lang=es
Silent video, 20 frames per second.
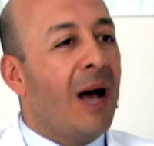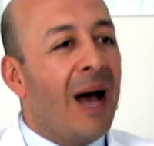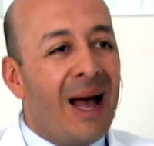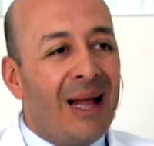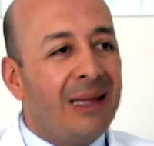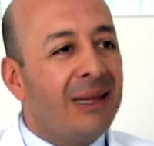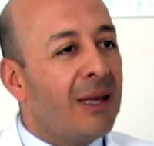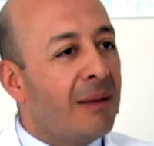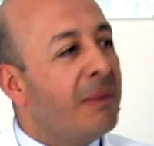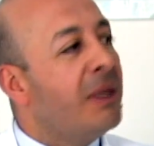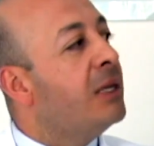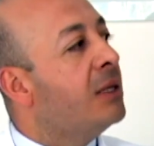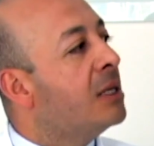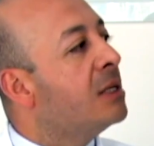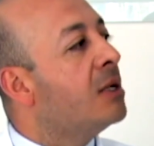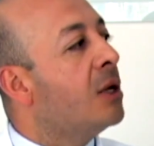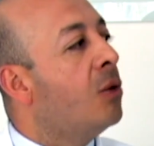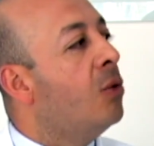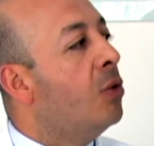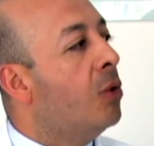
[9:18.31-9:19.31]

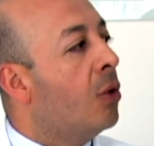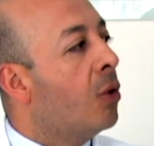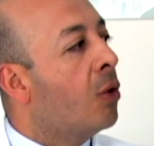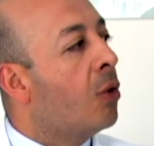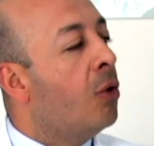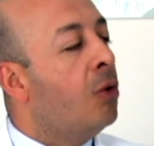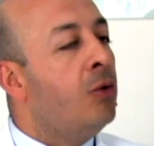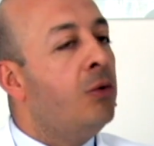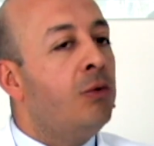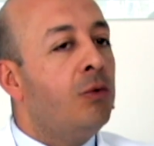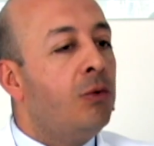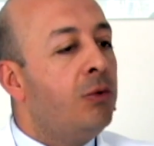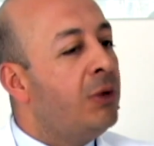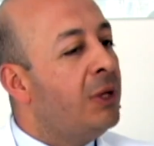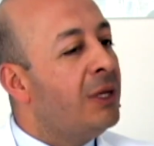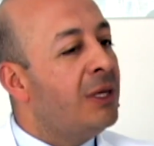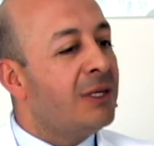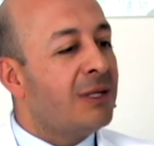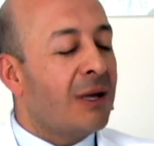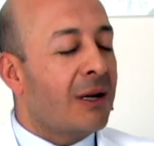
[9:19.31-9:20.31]
altamente seguro, con
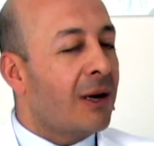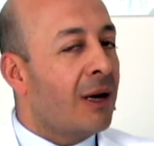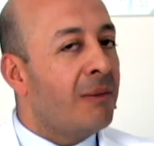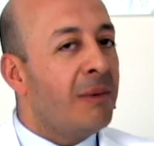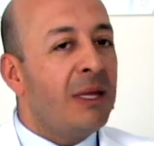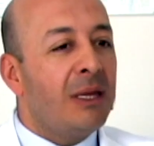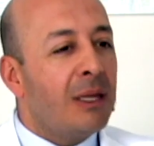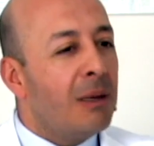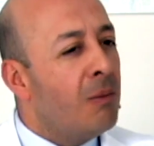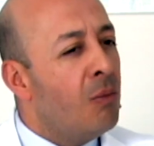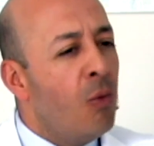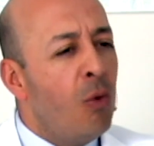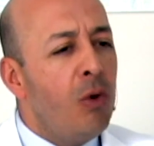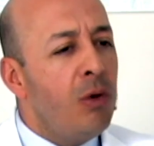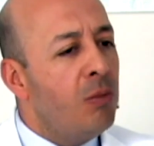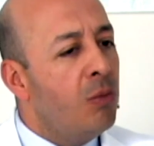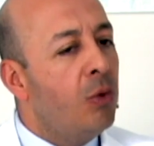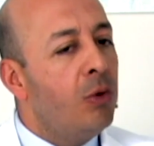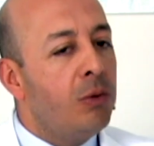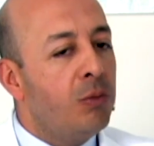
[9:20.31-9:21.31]
un índice realmente
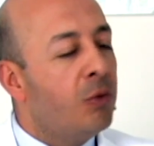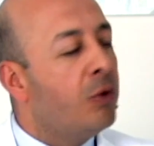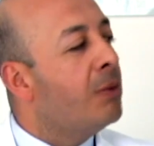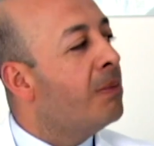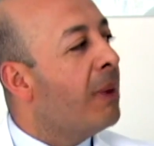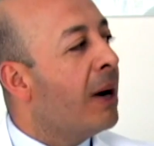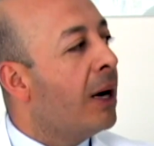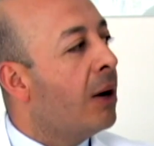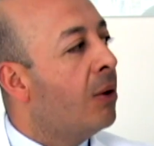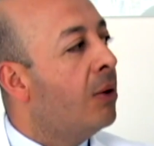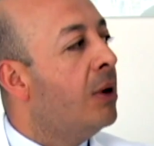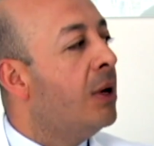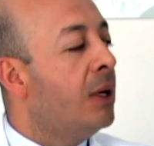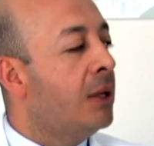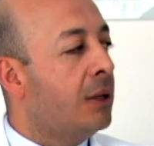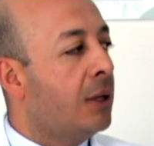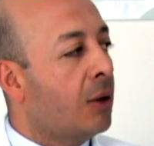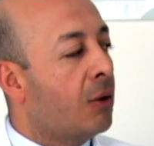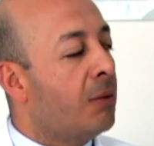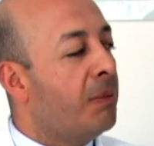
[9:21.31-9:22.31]
muy, muy, muy bajo
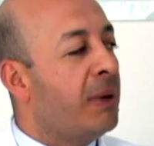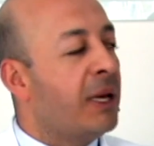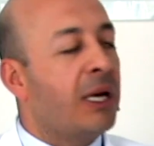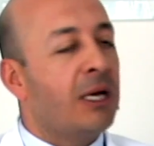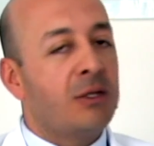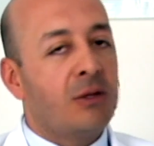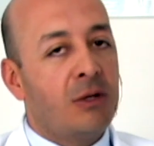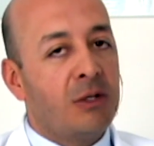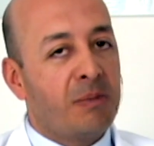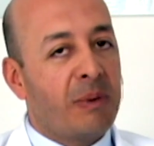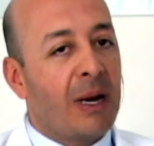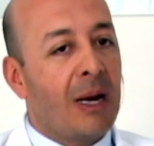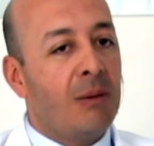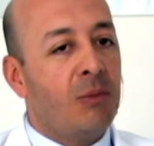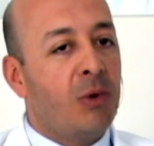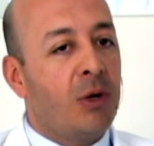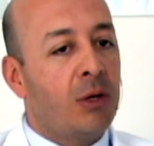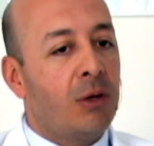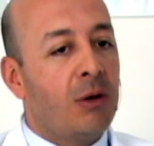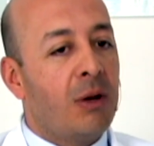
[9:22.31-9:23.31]
de complicaciones para
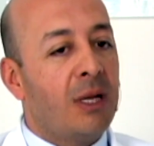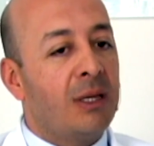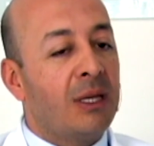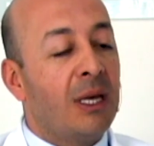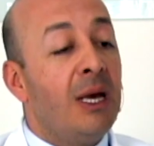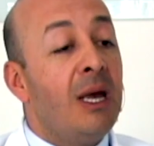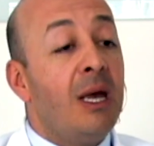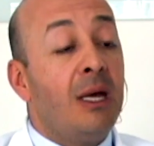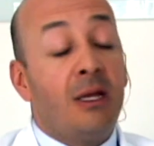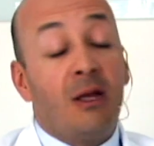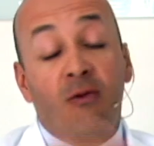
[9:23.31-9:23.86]
la mujer donante.